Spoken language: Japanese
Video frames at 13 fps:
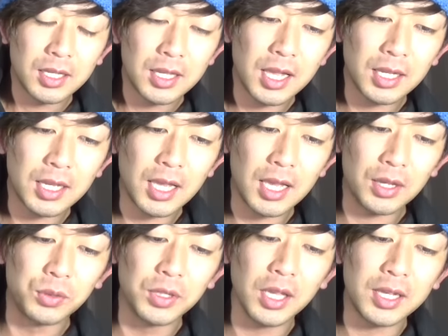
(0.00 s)
なん
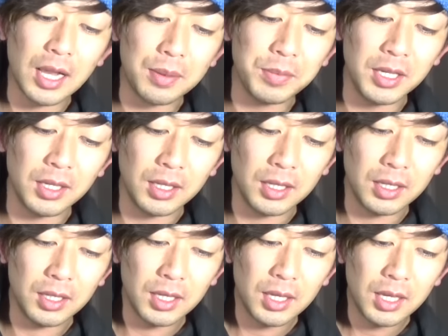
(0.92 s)
か筆紙
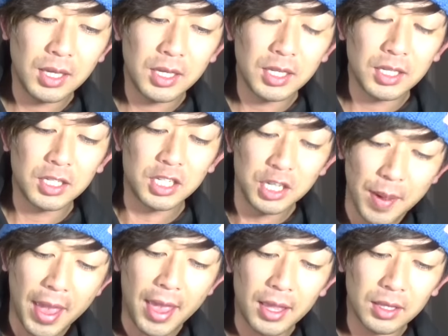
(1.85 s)

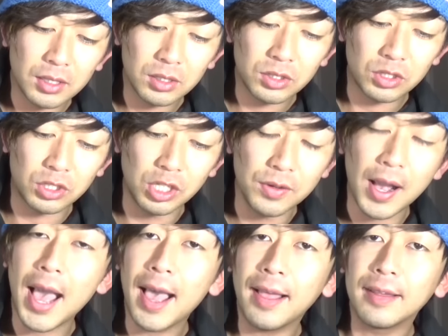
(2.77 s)
姫、次
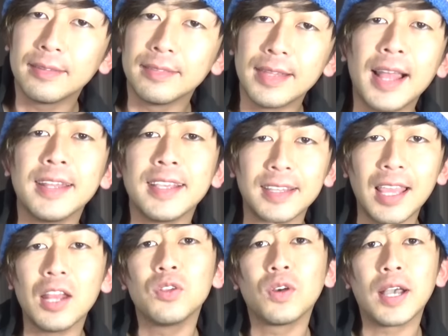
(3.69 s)
は何が
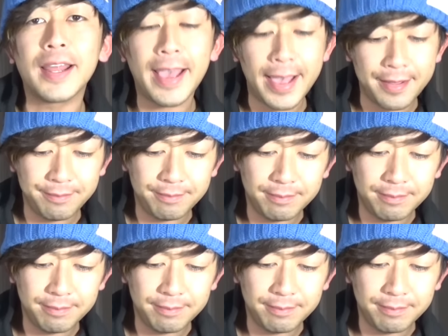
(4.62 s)
出るのかな。